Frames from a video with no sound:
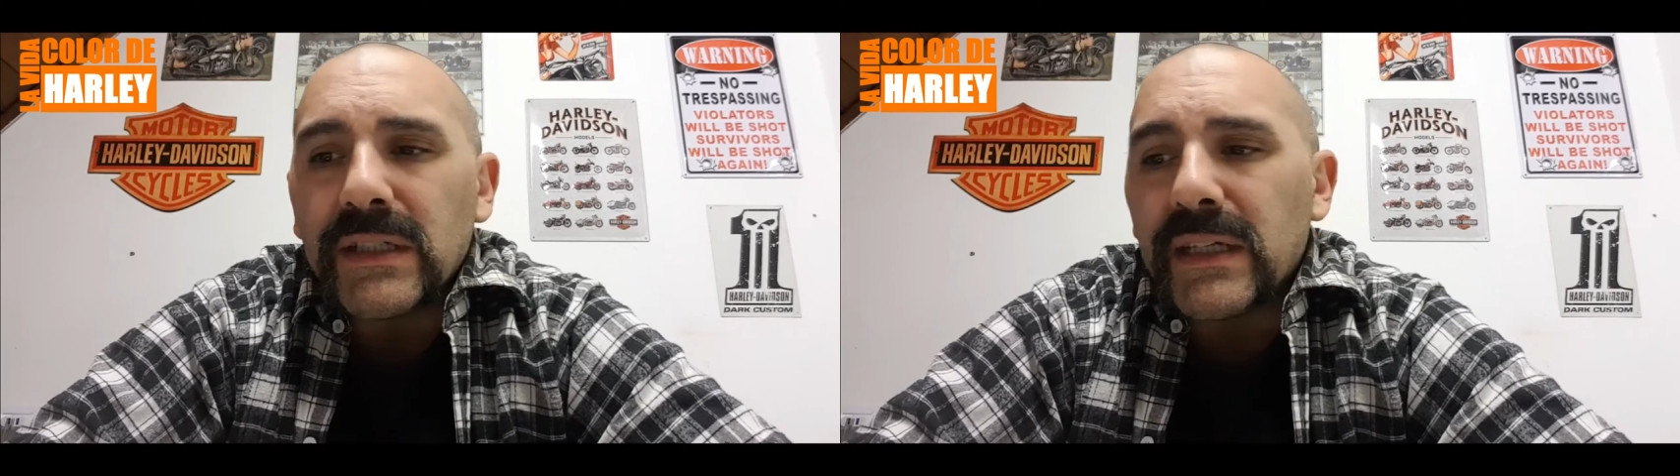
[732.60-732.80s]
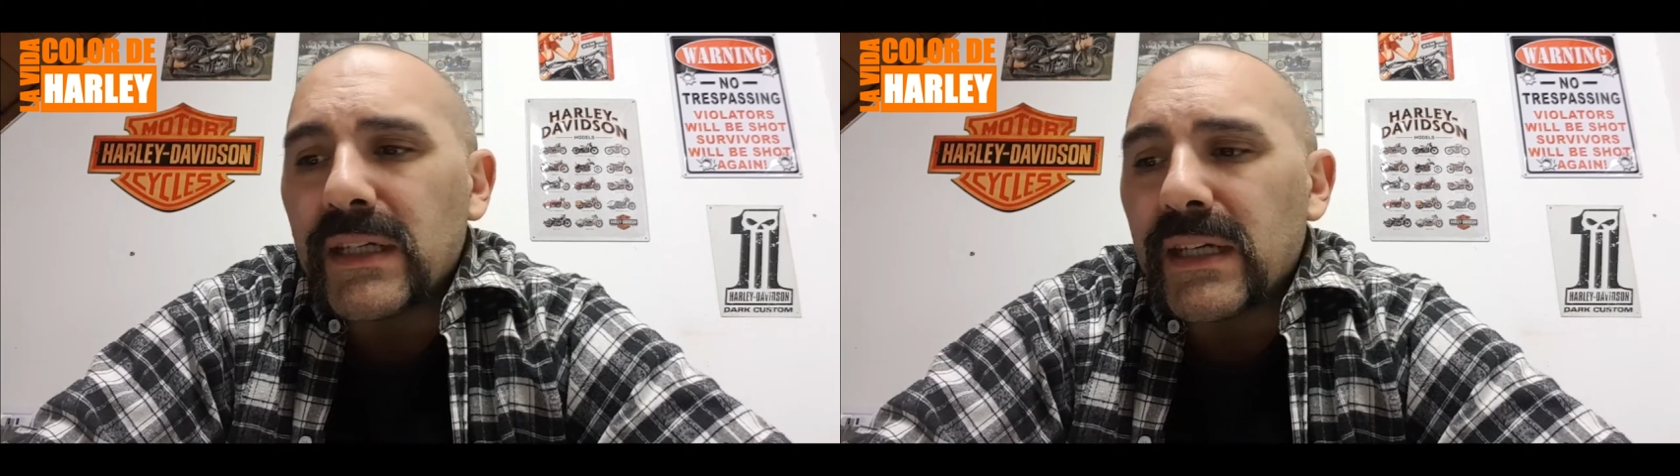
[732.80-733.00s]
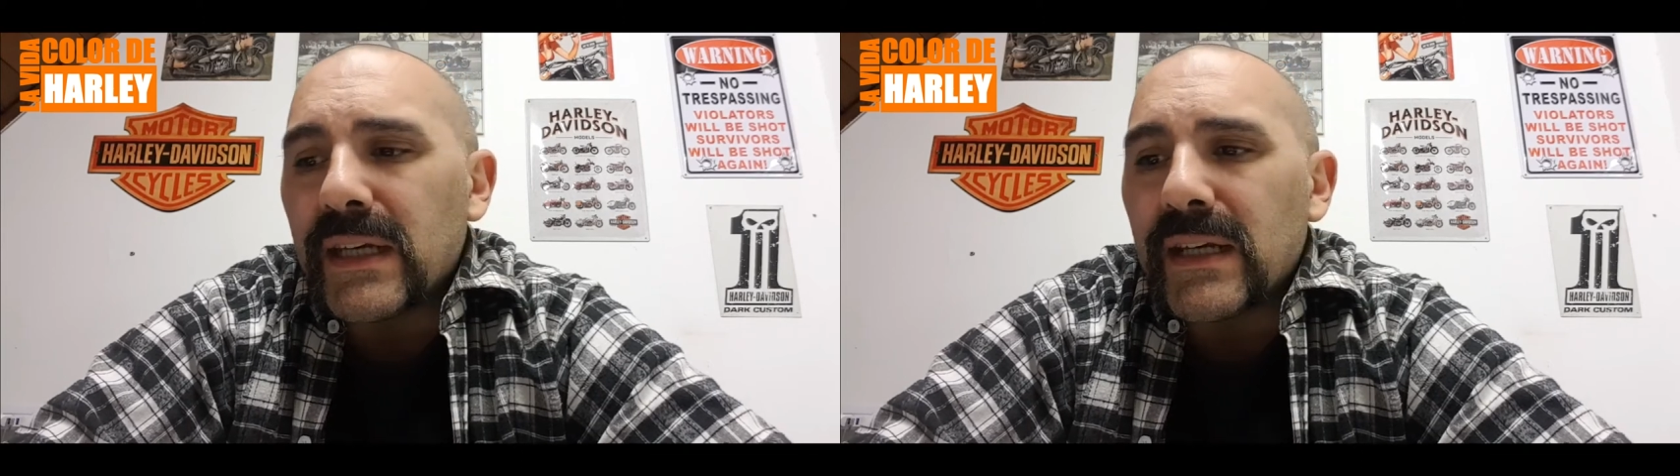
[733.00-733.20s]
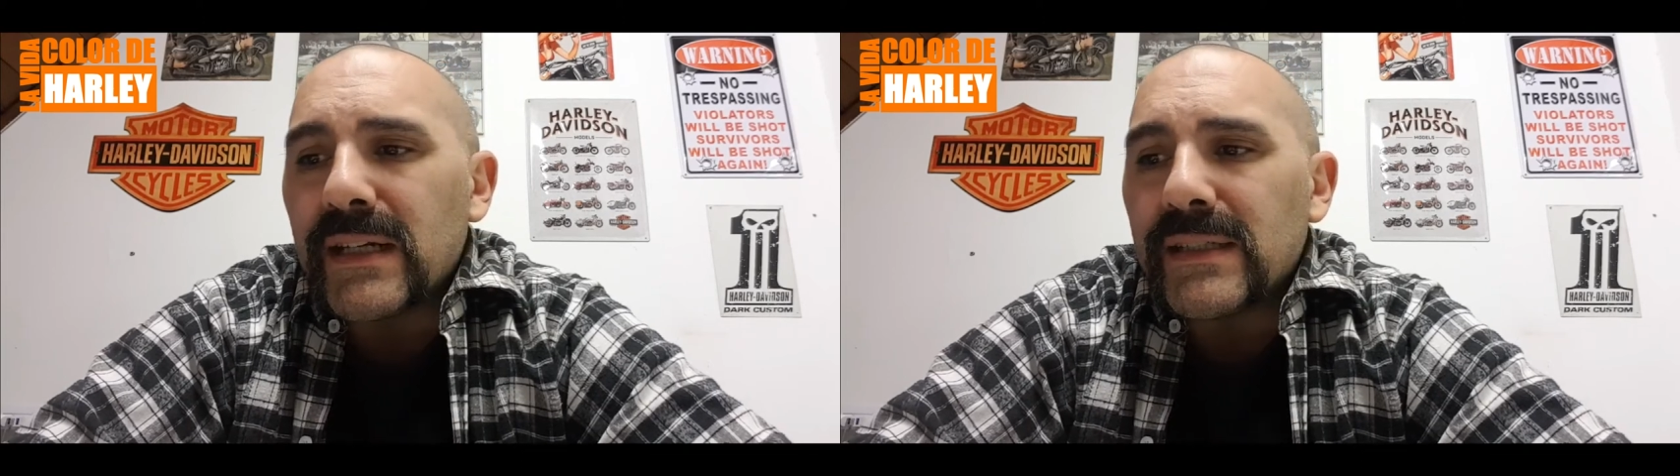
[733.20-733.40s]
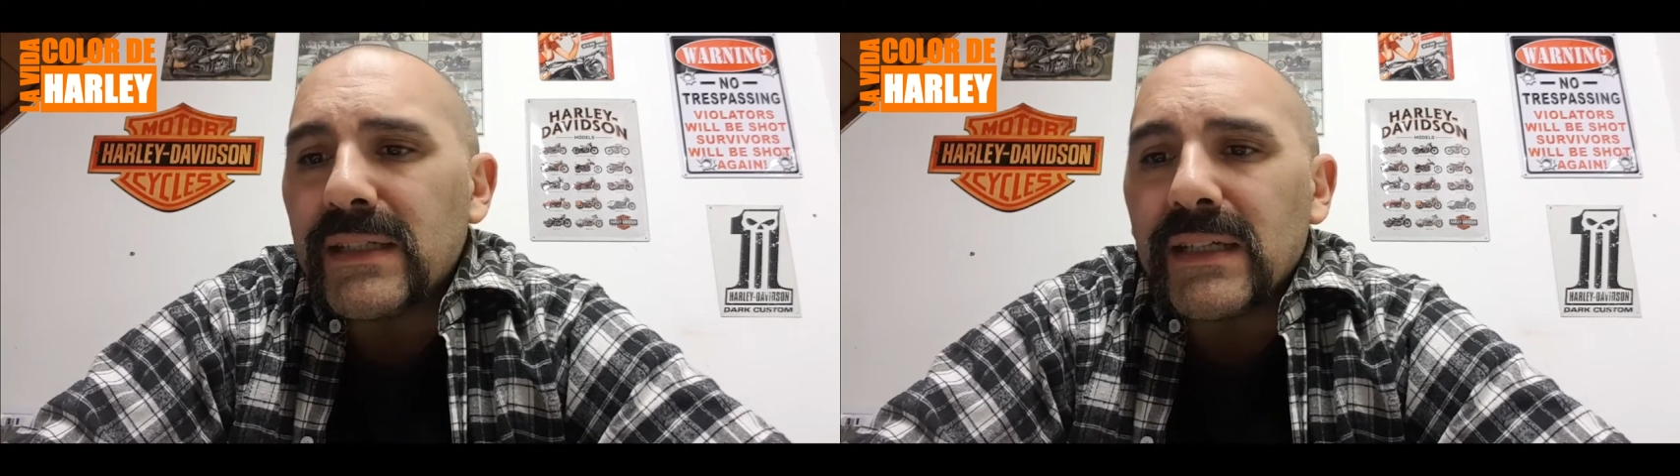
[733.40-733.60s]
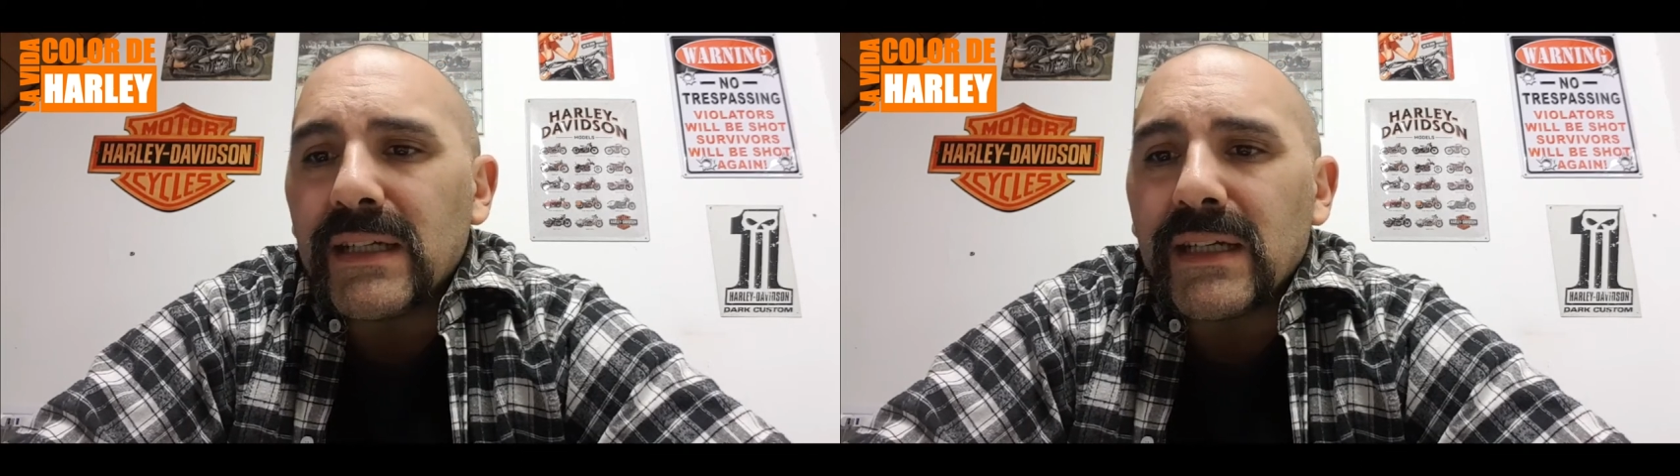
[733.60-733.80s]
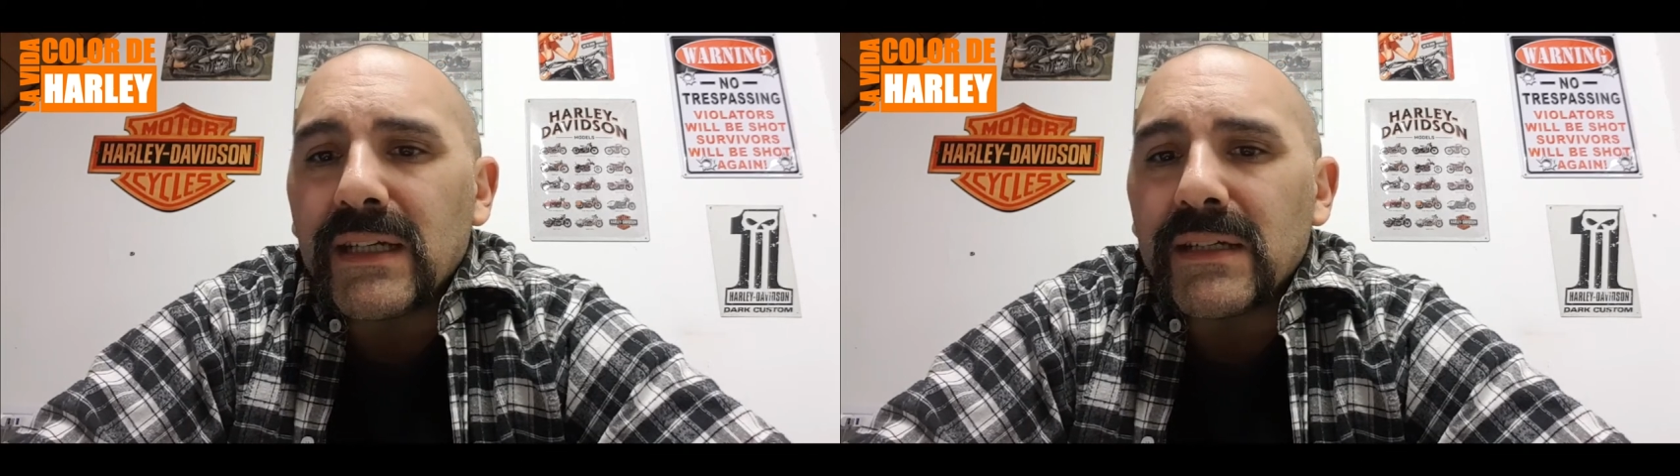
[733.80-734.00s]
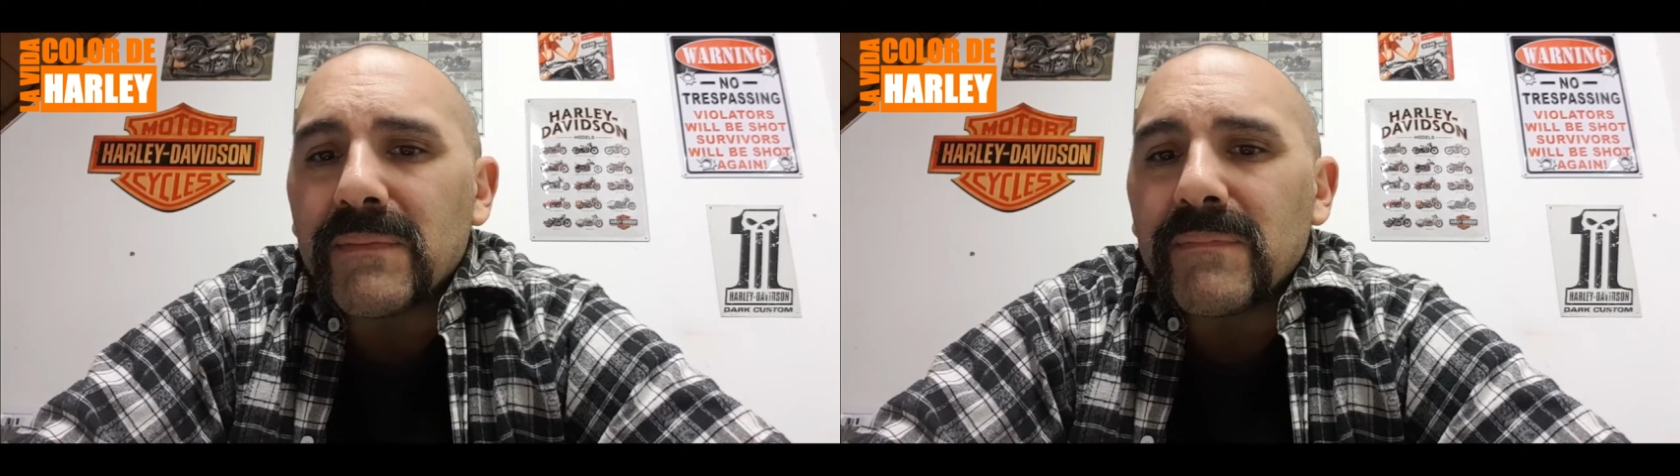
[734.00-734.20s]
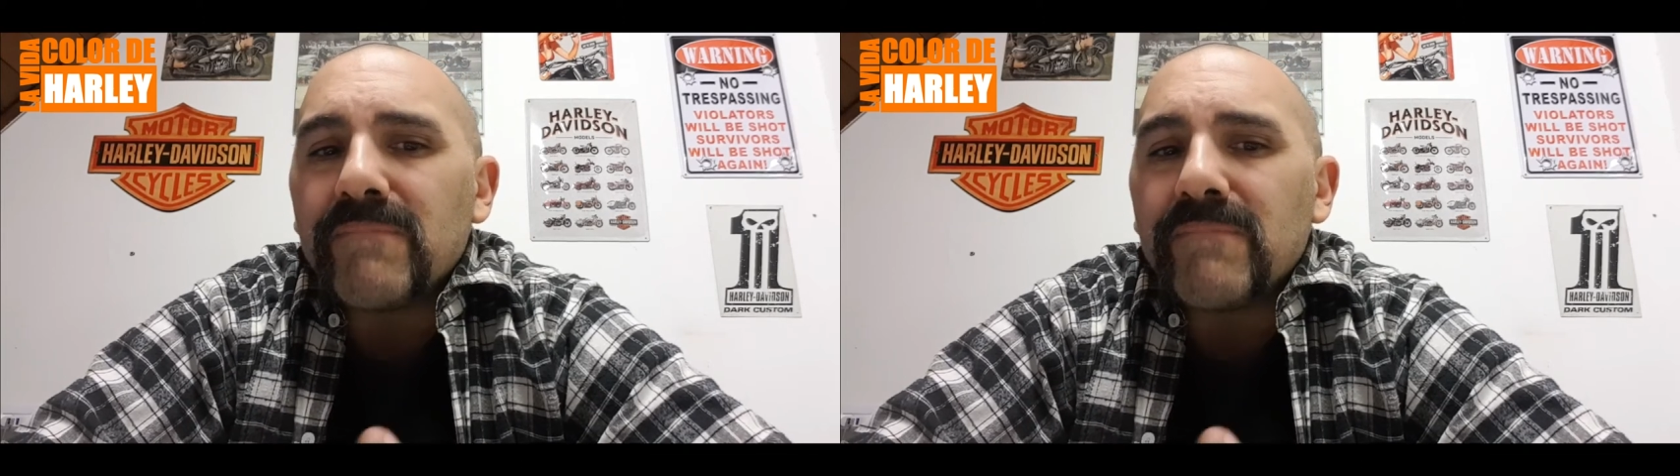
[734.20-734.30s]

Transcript: Eh, así que